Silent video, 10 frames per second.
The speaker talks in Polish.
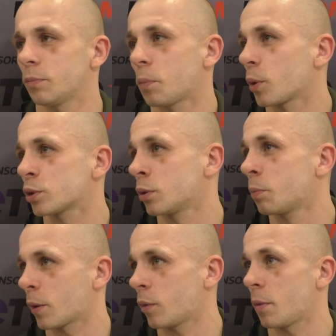Po prostu
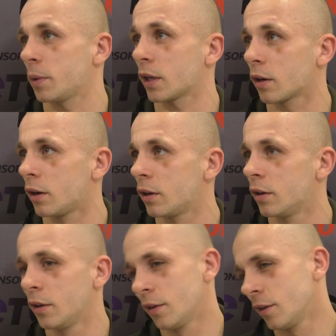brakuje mi tego
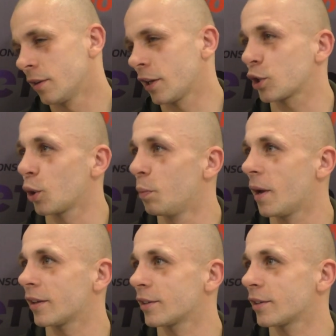ja to lubię,